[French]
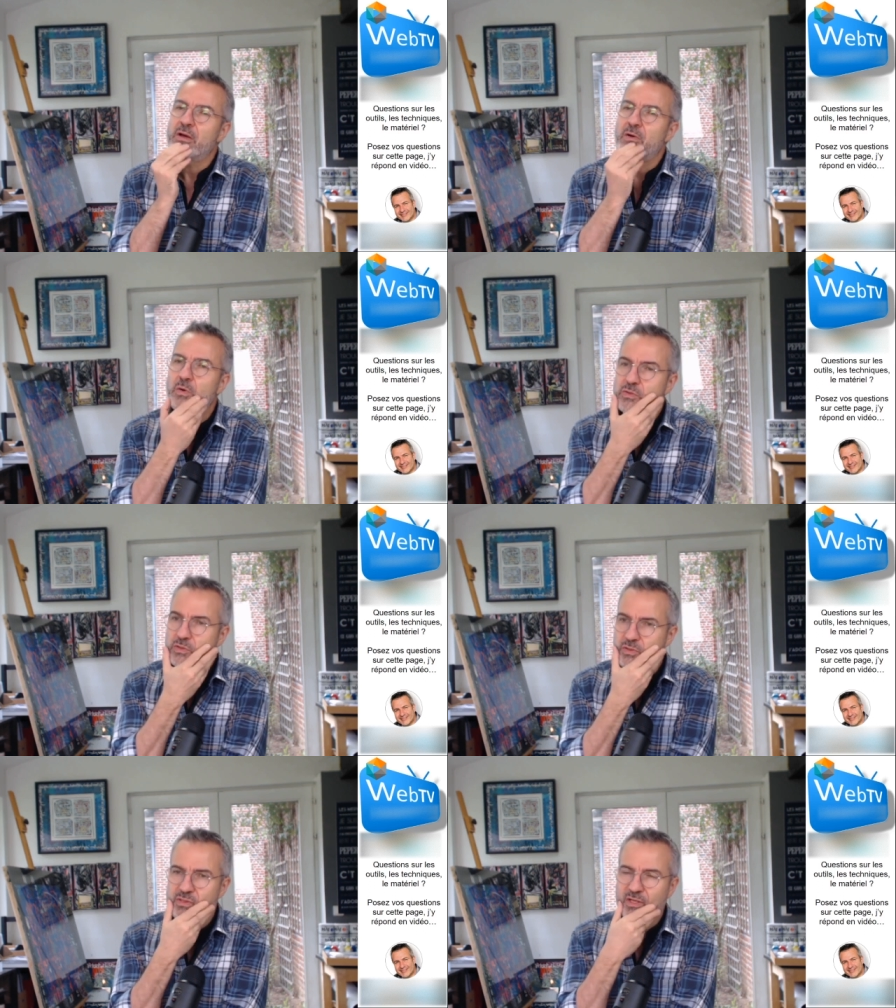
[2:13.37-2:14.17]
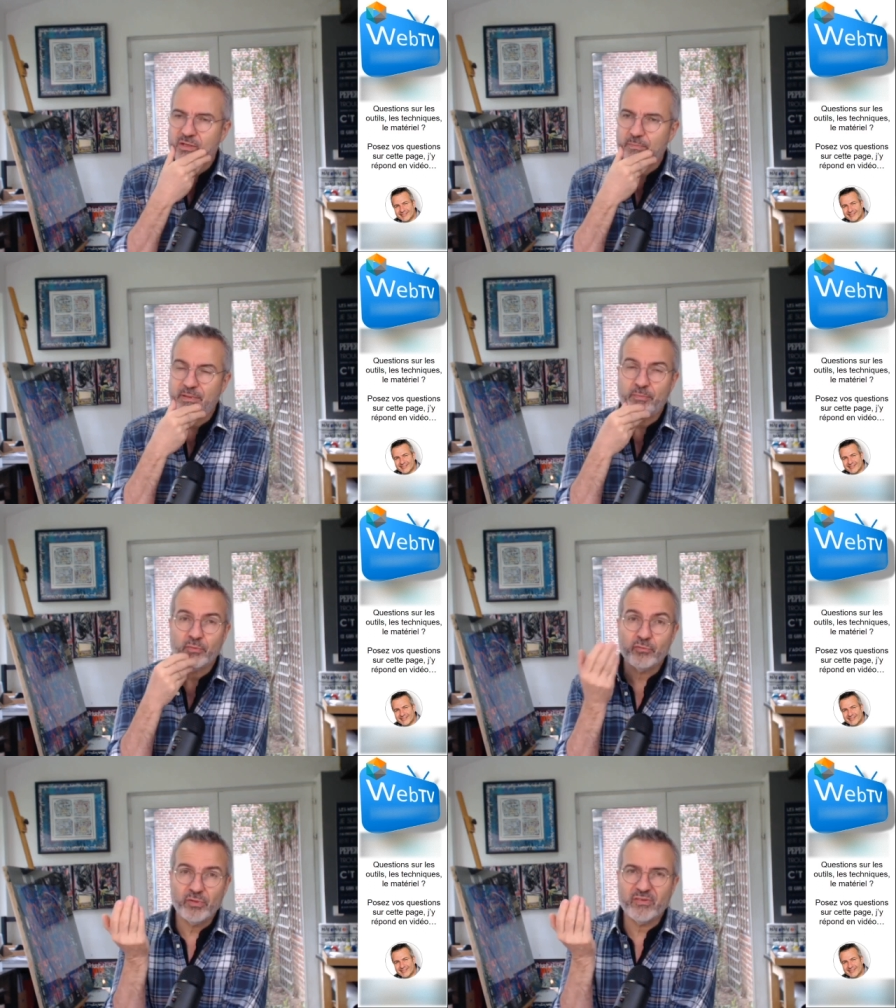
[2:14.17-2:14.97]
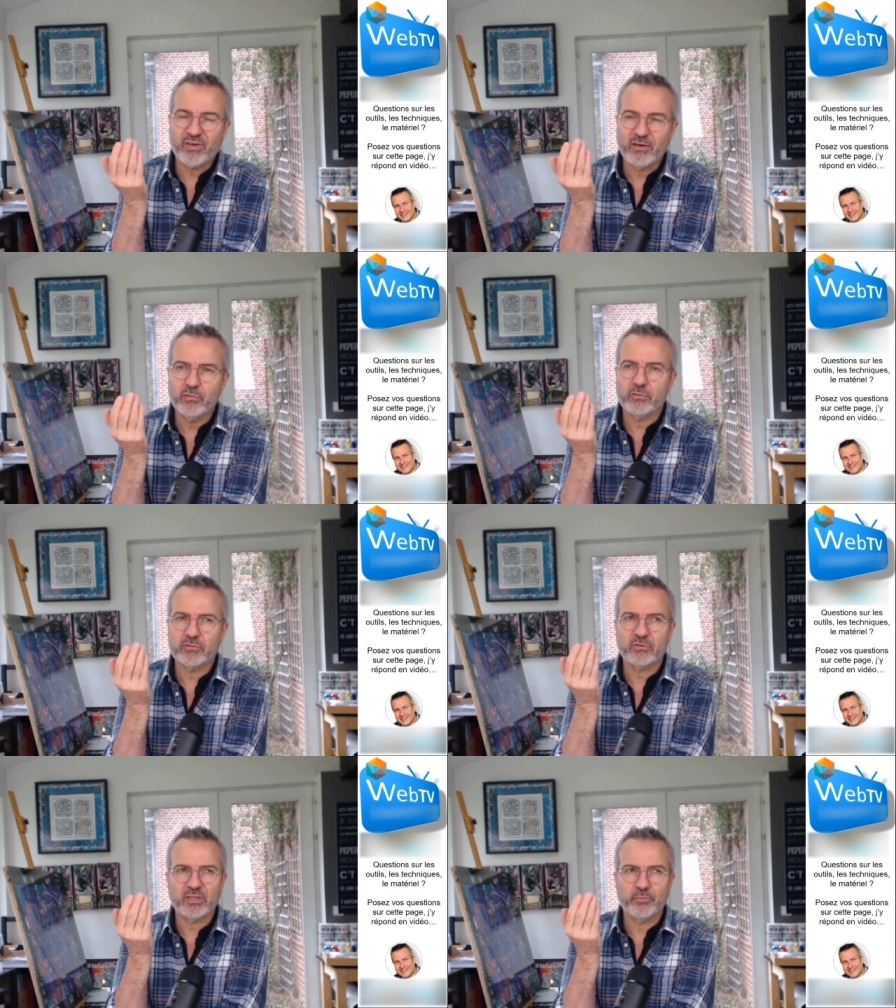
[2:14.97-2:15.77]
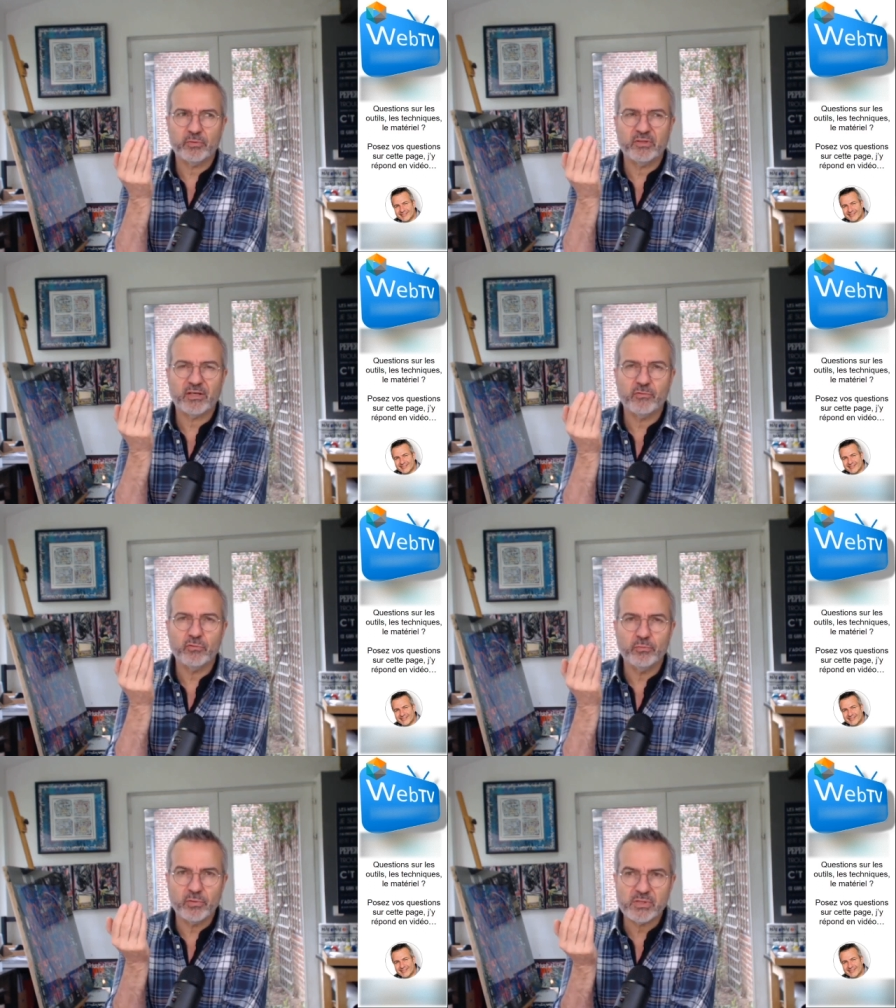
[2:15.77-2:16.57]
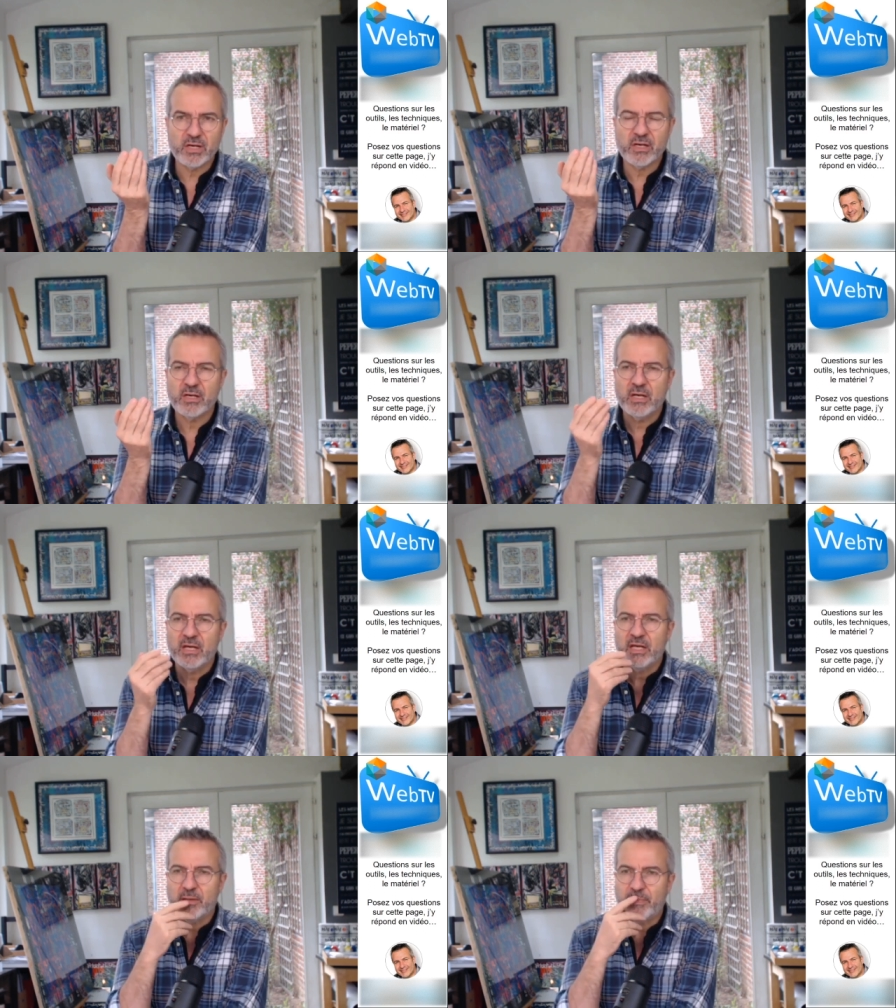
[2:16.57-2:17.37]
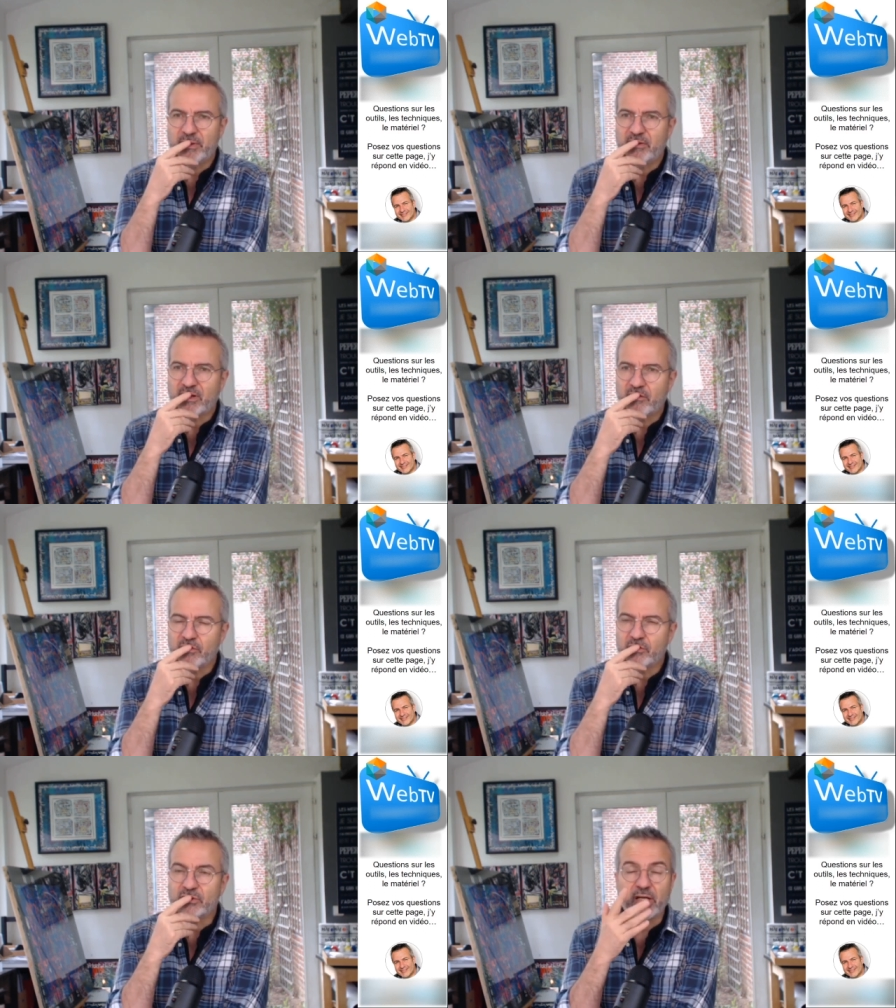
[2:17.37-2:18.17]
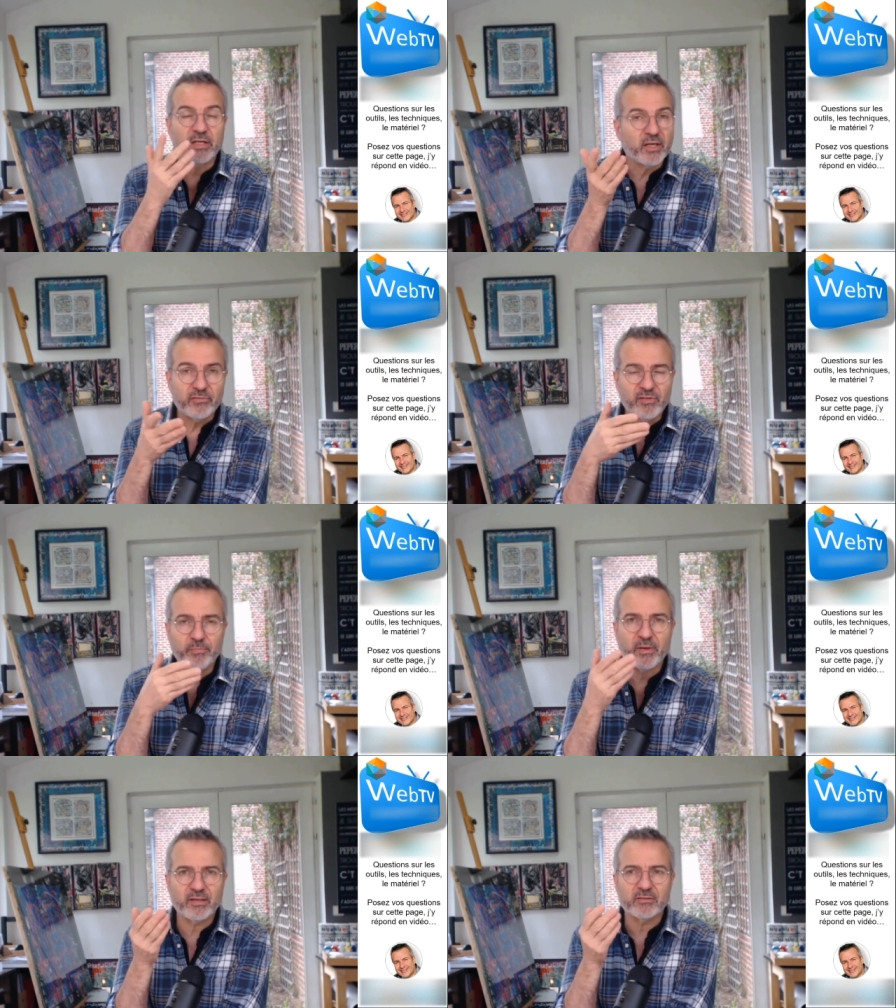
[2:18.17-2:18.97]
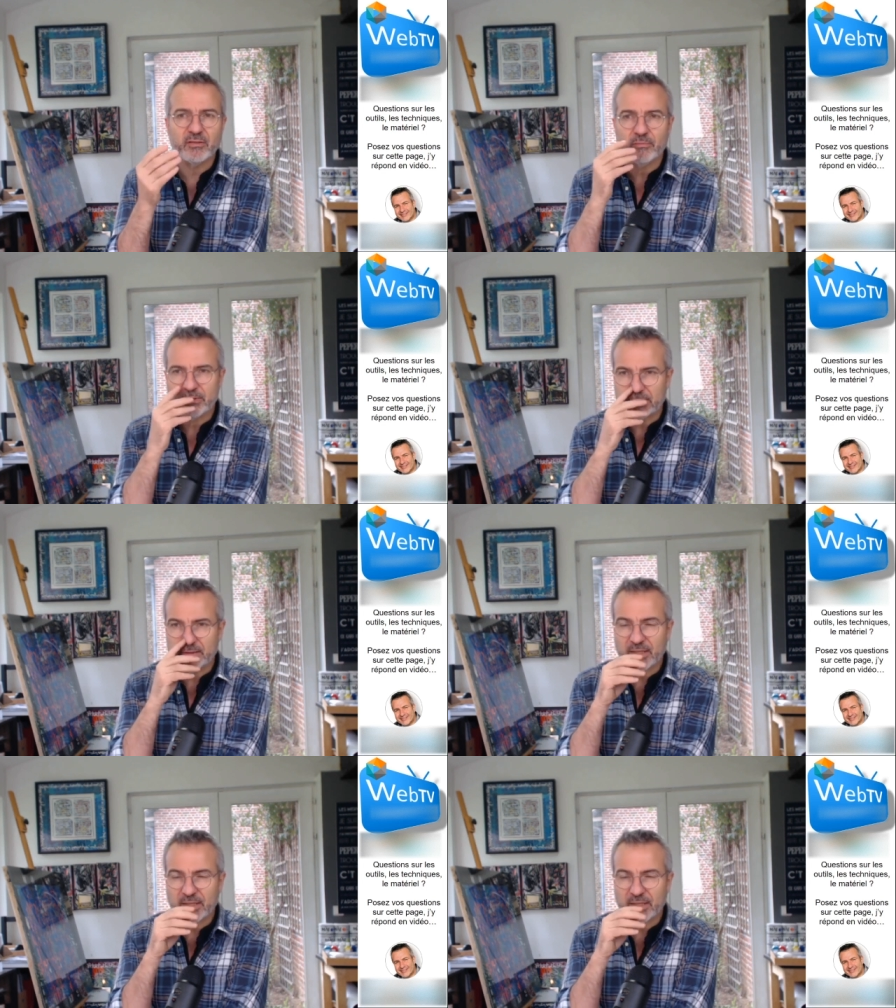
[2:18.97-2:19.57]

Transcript: on s'en sert pas pour tous les travaux, on s'en sert pour des travaux de beaux-arts et pas des travaux de calligraphie par exemple, etc.